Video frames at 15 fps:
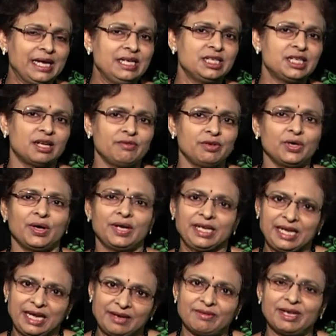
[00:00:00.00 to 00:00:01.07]
ఇంటర్వ్యూయర్
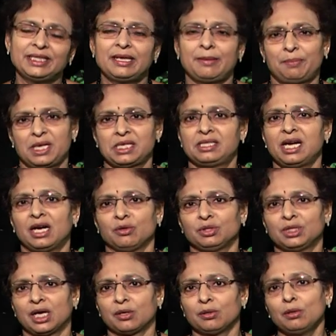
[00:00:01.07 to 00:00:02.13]
ఏమైతే ప్రశ్న
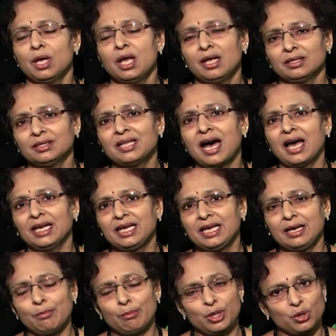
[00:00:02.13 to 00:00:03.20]
అడుగుతారో
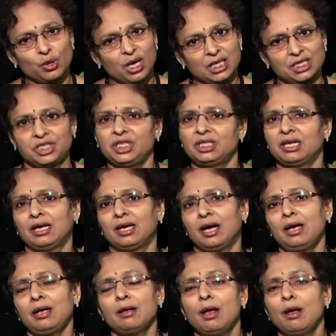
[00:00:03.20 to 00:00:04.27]
దానికి మీరు
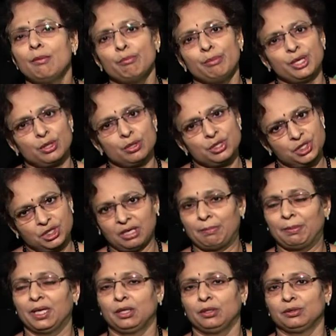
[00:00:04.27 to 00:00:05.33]
ఖచ్చితంగా మీరు
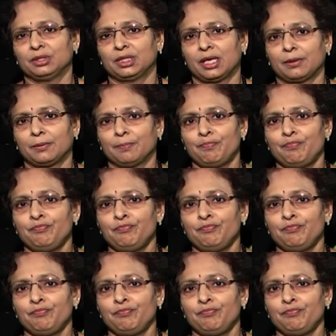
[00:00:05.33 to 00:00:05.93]
చెప్పగలుగుతారు